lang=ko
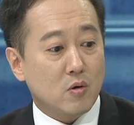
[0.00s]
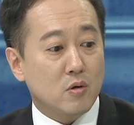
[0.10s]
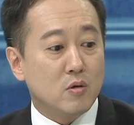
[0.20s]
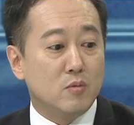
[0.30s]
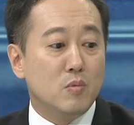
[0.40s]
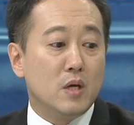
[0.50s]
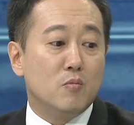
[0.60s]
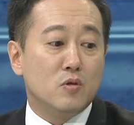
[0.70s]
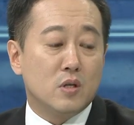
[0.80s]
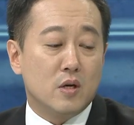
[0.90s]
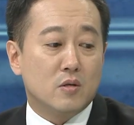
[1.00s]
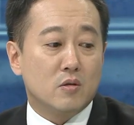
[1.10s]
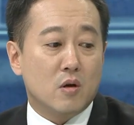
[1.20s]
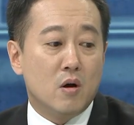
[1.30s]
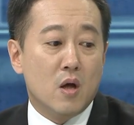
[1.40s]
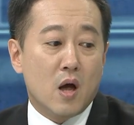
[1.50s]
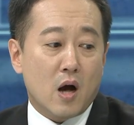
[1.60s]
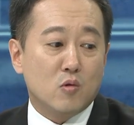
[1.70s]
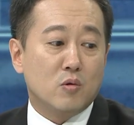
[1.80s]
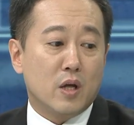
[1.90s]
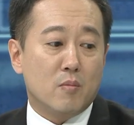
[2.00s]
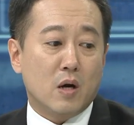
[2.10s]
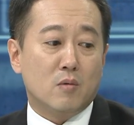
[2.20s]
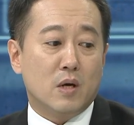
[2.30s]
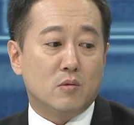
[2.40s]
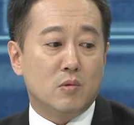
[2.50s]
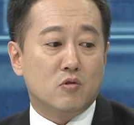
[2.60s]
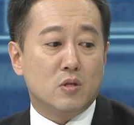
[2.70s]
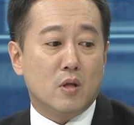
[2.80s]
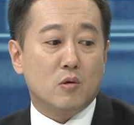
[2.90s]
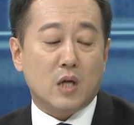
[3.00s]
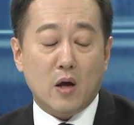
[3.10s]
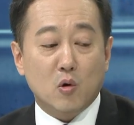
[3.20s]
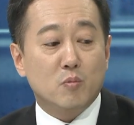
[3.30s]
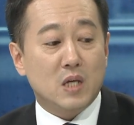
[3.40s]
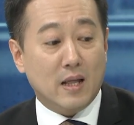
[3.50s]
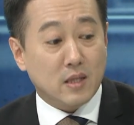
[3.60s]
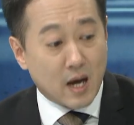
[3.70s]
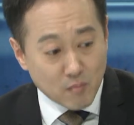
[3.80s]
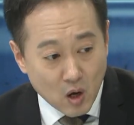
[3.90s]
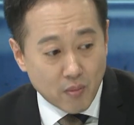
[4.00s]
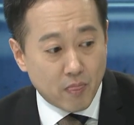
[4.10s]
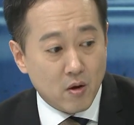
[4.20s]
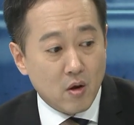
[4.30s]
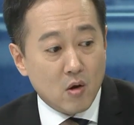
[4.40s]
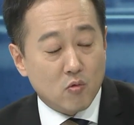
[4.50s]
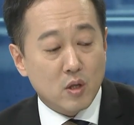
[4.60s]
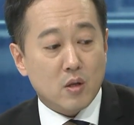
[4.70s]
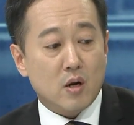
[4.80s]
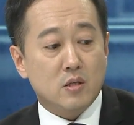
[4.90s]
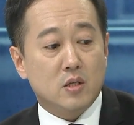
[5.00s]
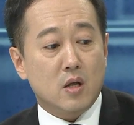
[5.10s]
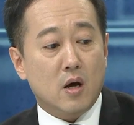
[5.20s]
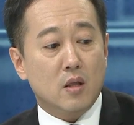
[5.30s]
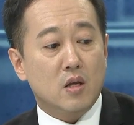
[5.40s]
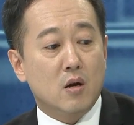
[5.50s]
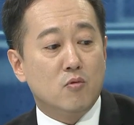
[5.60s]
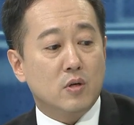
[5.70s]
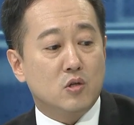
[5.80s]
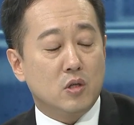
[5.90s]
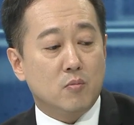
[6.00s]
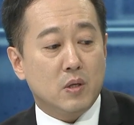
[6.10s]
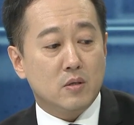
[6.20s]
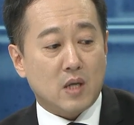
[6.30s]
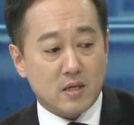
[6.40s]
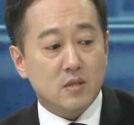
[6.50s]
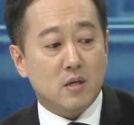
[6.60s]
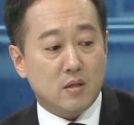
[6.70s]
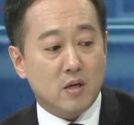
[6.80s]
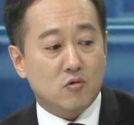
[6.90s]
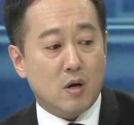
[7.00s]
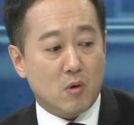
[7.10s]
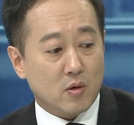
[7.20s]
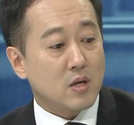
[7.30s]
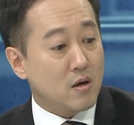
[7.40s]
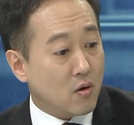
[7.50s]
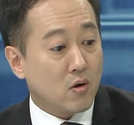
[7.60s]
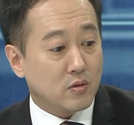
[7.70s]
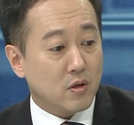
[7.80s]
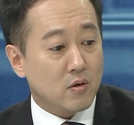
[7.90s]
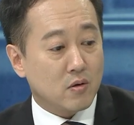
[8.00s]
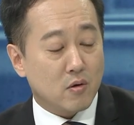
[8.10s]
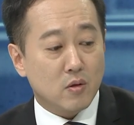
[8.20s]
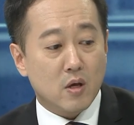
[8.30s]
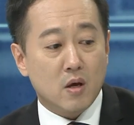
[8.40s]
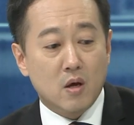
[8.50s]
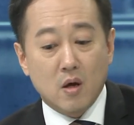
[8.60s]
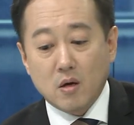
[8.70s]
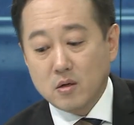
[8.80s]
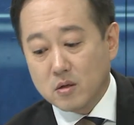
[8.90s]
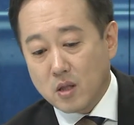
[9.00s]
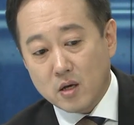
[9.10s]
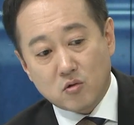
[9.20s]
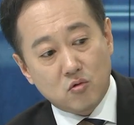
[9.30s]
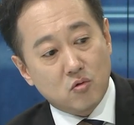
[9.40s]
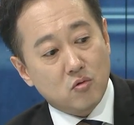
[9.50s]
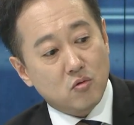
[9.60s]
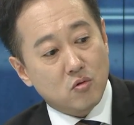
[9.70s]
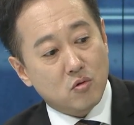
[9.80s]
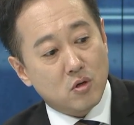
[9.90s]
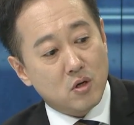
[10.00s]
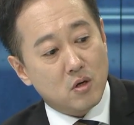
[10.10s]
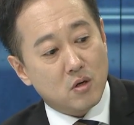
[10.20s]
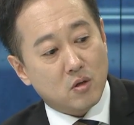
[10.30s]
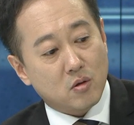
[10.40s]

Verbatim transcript: 그리고 금리 문제에 있어서 한국은행이 방금 말씀해 주신 대로 자유롭지 않다면 우리나라 지난 1분기 GDP는 사실상 내수가 먹여 살렸거든요. 네. 그런데 그 내수를